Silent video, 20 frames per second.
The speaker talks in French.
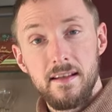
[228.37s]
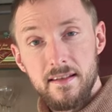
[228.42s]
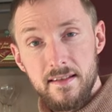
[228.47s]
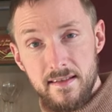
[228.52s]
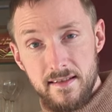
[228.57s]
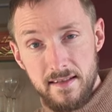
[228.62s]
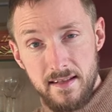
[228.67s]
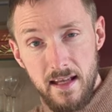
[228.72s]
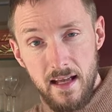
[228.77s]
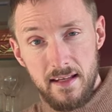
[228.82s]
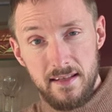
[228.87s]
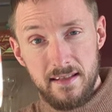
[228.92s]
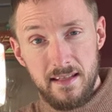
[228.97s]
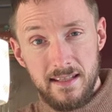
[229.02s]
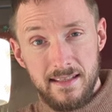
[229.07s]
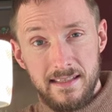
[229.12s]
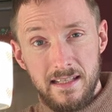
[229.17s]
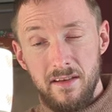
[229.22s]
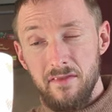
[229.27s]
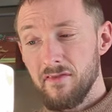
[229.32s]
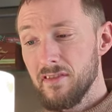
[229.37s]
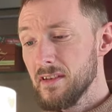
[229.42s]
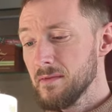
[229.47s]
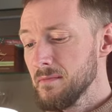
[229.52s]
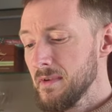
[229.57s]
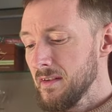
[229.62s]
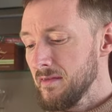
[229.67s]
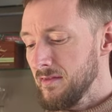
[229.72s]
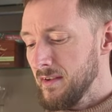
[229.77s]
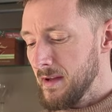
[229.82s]
Ça, c'est le café de
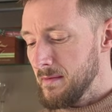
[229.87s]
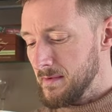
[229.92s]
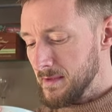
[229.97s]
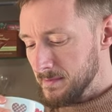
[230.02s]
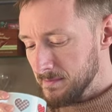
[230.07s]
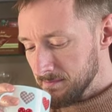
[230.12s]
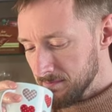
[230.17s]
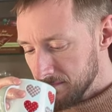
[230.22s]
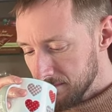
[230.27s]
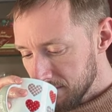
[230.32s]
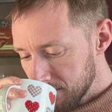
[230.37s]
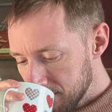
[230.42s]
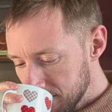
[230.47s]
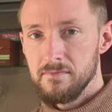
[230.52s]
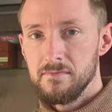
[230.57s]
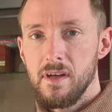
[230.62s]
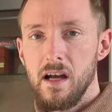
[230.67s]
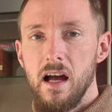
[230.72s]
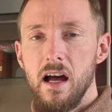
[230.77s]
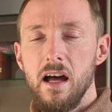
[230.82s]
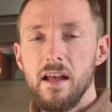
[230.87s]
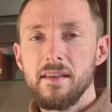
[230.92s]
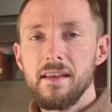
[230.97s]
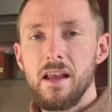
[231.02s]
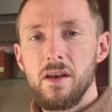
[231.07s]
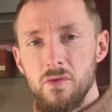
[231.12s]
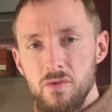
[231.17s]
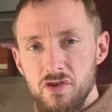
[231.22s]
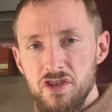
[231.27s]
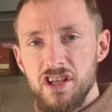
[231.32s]
ma femme. Un
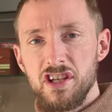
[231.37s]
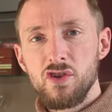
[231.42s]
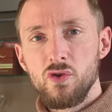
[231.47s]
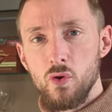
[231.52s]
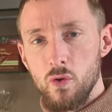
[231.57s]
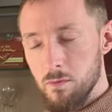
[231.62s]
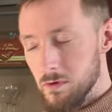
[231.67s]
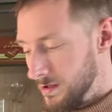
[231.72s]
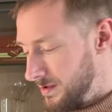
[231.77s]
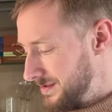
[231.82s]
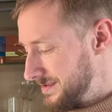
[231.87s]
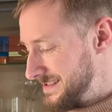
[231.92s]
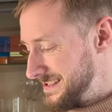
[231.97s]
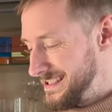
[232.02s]
allongé double.